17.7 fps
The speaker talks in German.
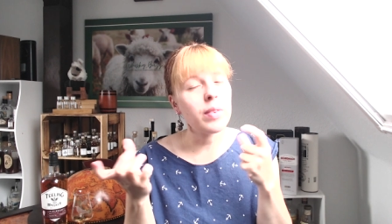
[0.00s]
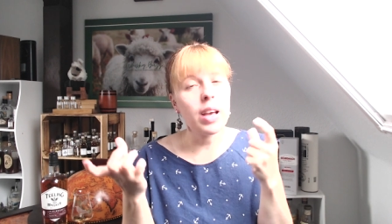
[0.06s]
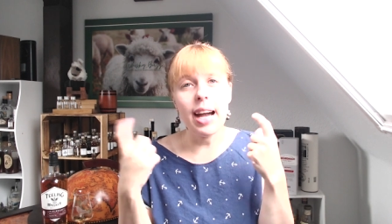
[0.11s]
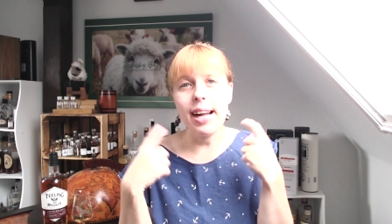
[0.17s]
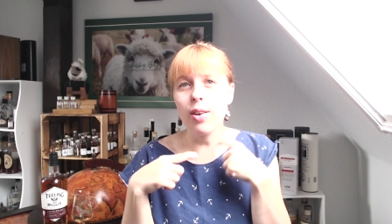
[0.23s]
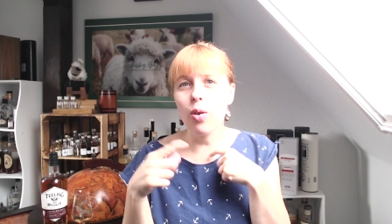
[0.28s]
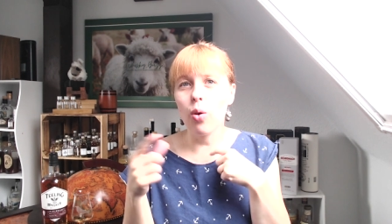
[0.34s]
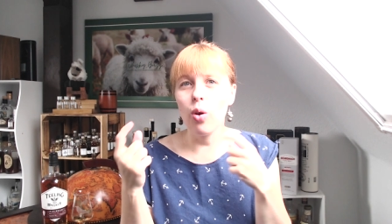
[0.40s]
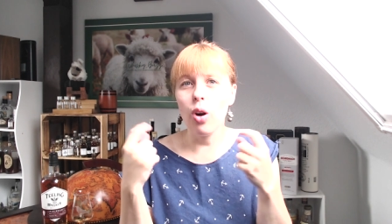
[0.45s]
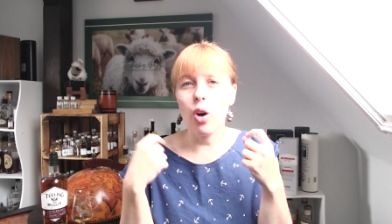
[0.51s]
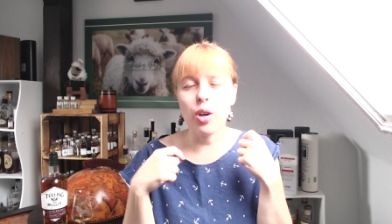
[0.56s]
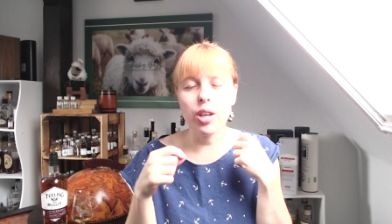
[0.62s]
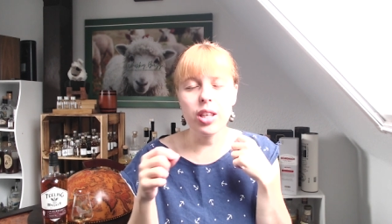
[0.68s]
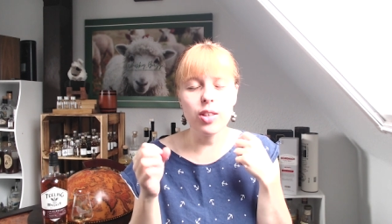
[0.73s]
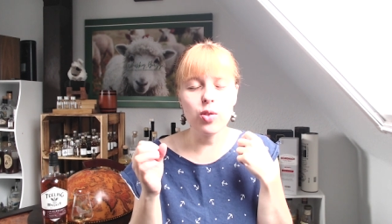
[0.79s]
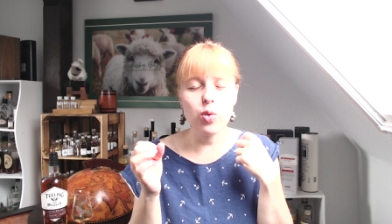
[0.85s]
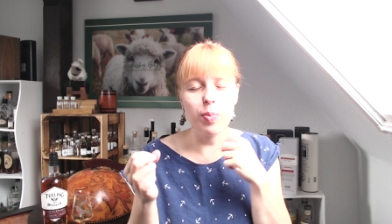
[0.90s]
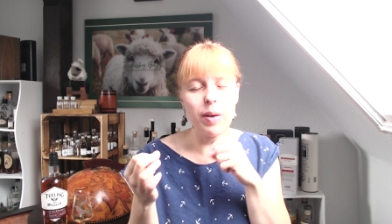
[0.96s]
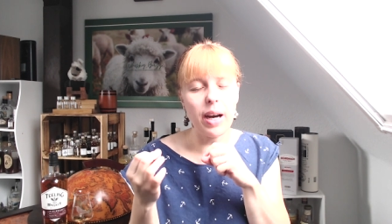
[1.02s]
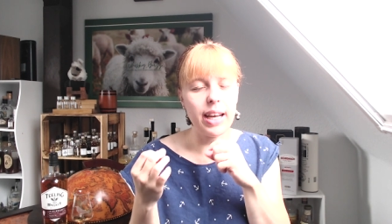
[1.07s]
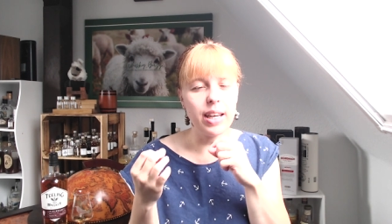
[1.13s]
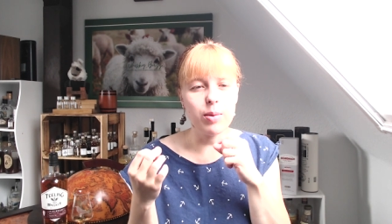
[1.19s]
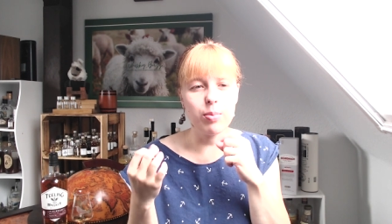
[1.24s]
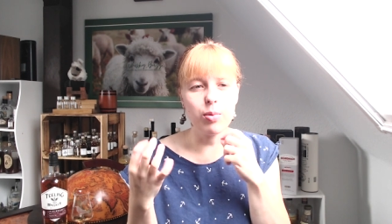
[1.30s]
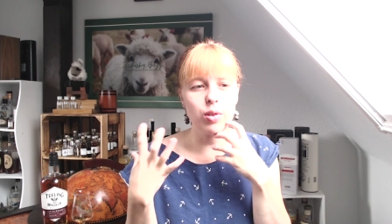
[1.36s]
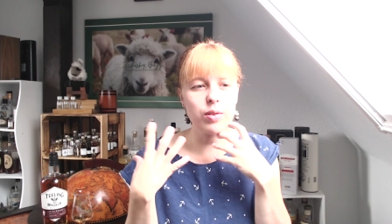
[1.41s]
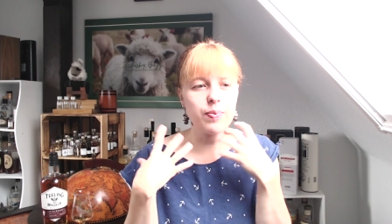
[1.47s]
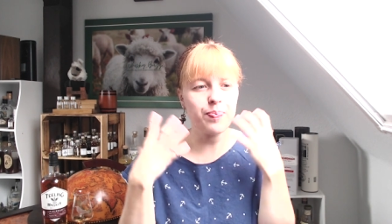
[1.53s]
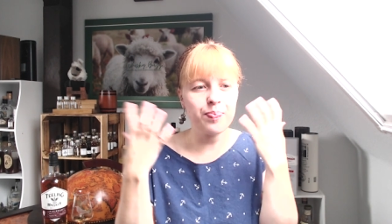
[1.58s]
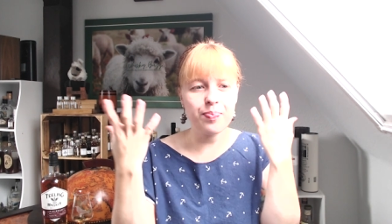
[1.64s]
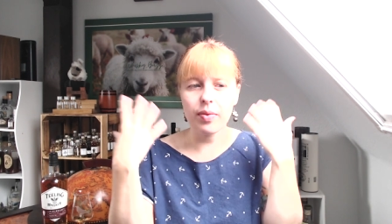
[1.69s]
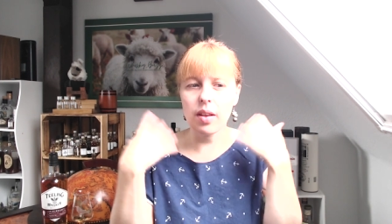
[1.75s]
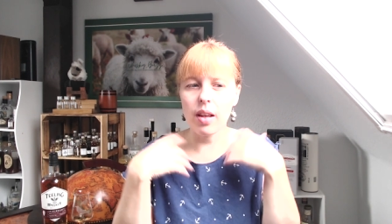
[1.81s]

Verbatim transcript: Alkohol auch hier super eingebunden.